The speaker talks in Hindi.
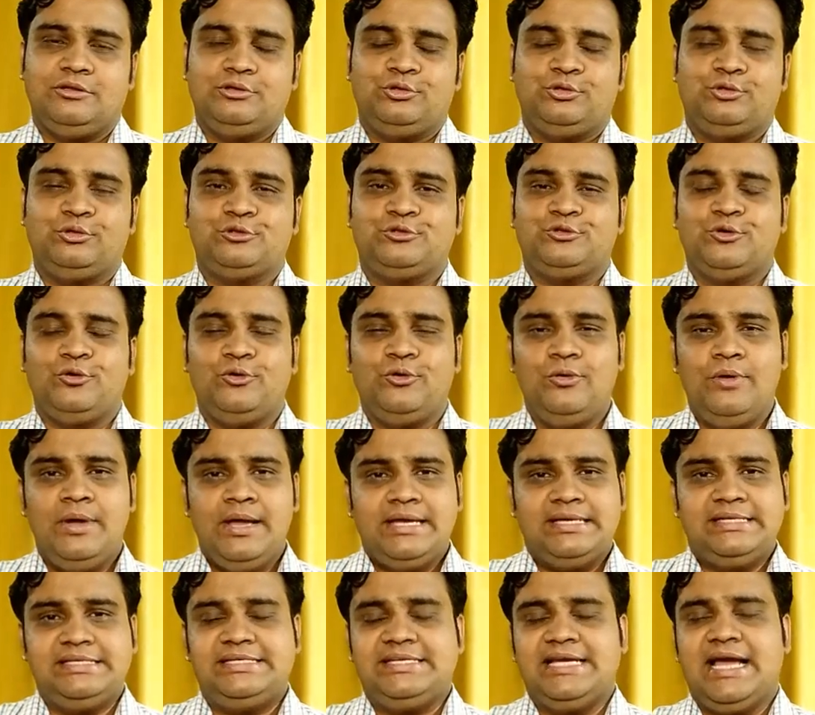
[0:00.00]
तो दोस्तों
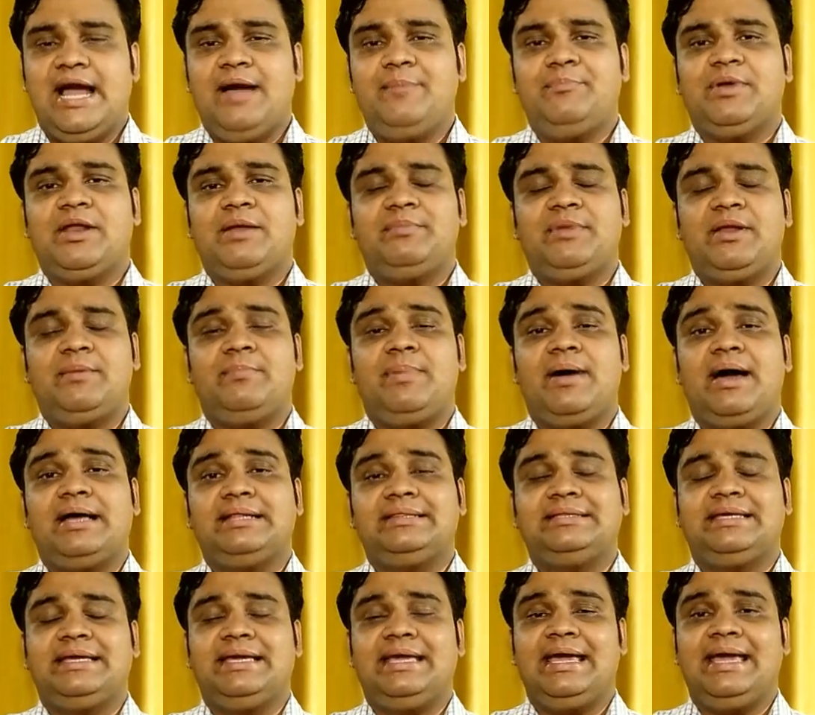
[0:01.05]
यहां पर हमने
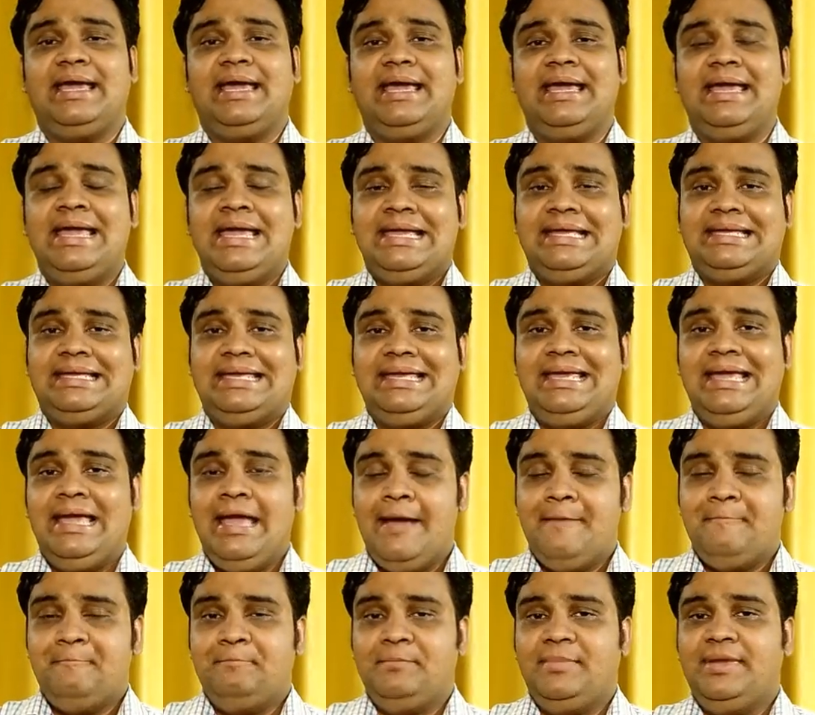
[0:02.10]
बात की है कि
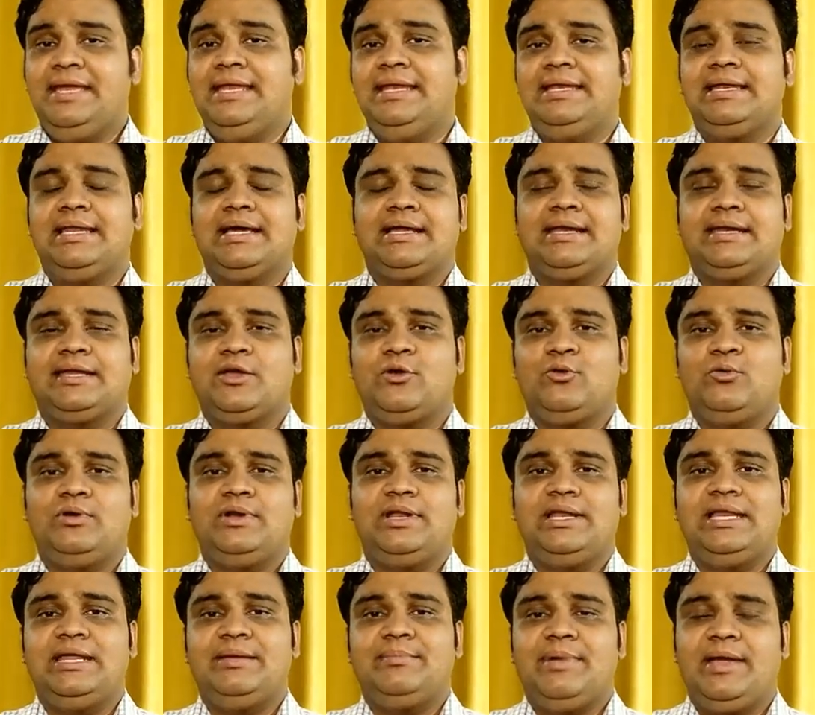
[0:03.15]
मीन लग्न की
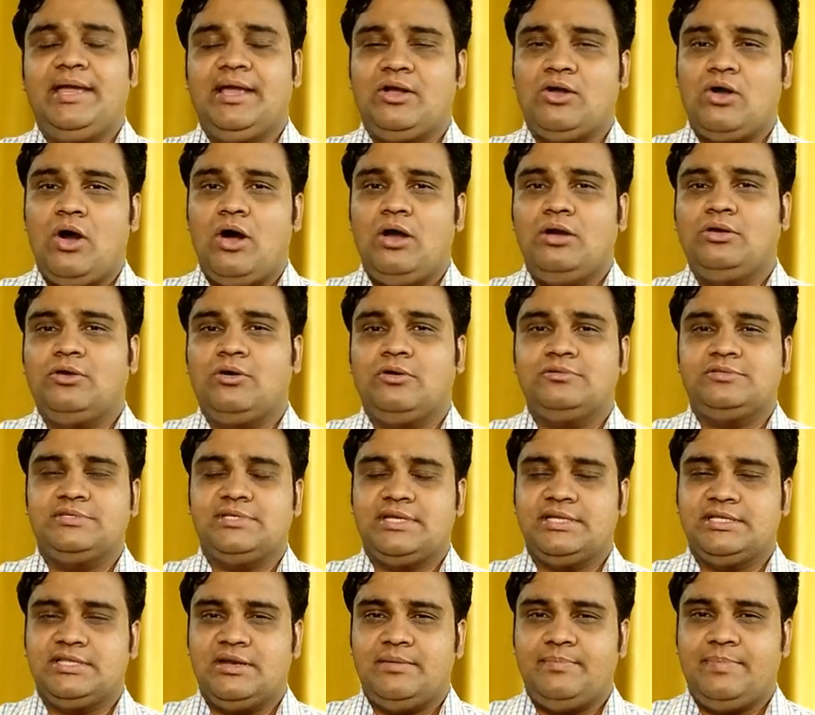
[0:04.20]
कुंडली में कौन कौन
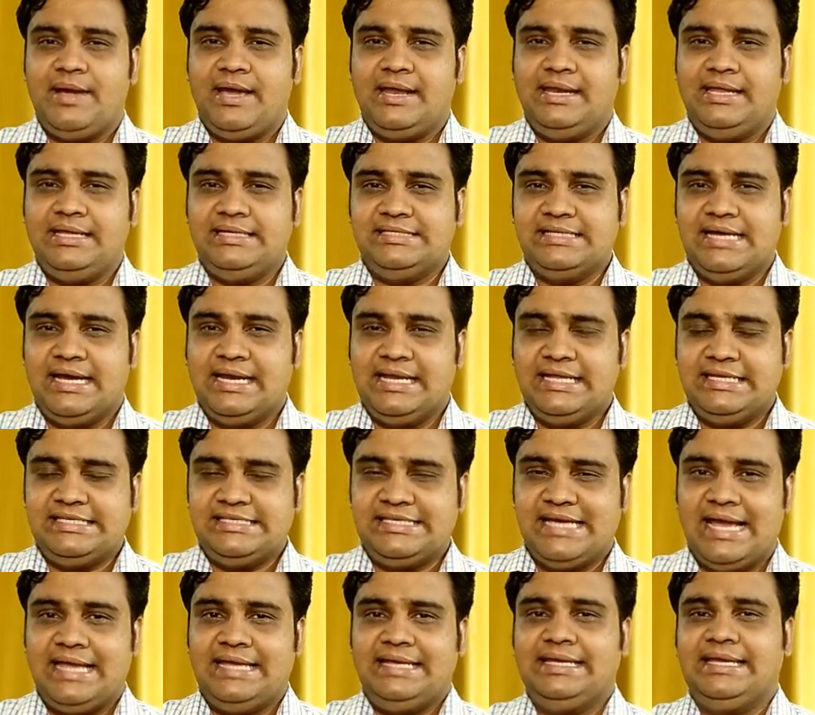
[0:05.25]
से रत्न पहने जाने
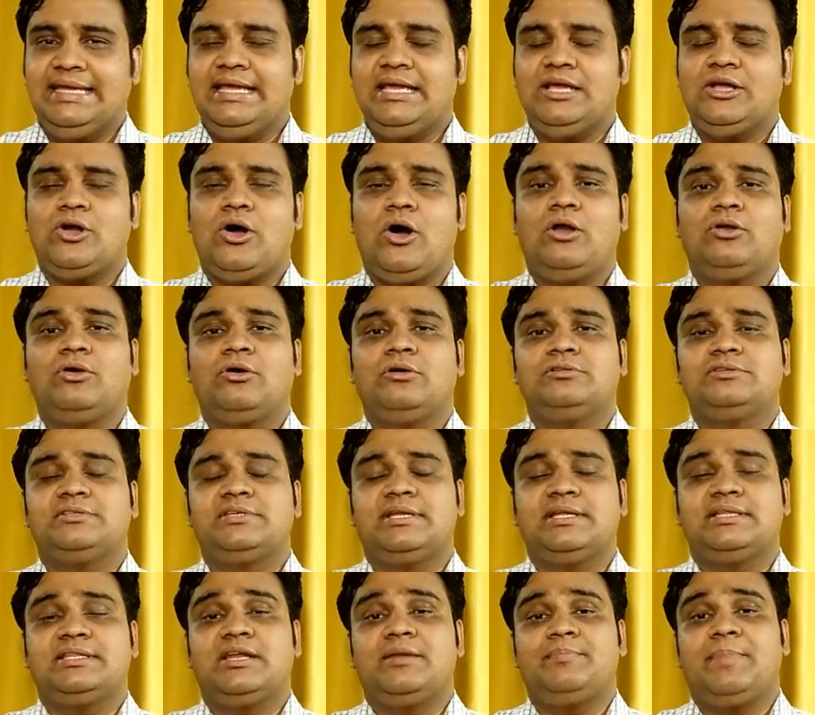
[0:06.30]
चाहिए कौन कौन
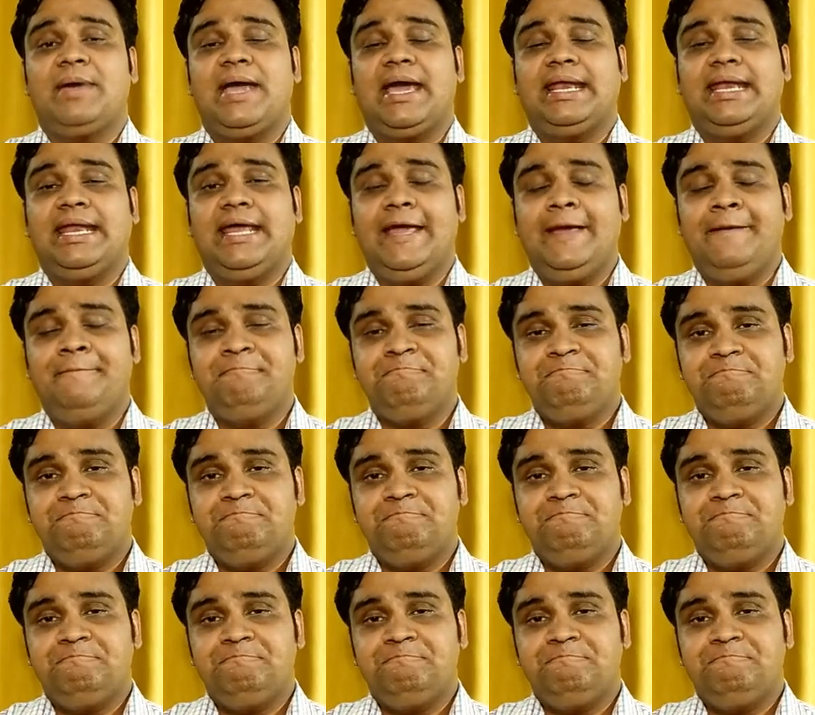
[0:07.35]
से रत्न पहने